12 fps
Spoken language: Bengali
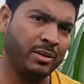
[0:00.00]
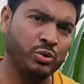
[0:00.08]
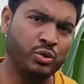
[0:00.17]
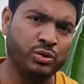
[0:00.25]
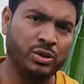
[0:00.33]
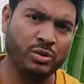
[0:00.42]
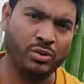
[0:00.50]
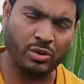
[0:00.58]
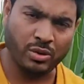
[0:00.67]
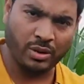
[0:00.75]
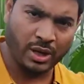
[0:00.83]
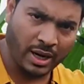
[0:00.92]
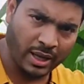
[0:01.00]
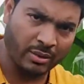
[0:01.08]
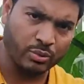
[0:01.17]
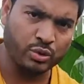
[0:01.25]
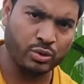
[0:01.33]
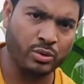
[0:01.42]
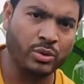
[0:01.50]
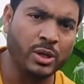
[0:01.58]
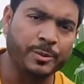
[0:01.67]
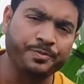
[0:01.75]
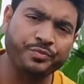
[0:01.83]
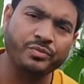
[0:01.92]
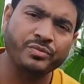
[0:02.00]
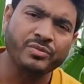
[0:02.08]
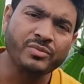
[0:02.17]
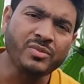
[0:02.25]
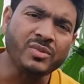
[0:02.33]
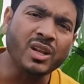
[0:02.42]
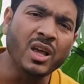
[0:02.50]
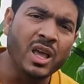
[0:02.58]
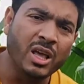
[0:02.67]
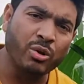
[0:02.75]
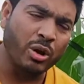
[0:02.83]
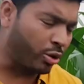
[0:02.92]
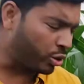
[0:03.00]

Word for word: আমি শুনছি এর আগের বছর এগুলো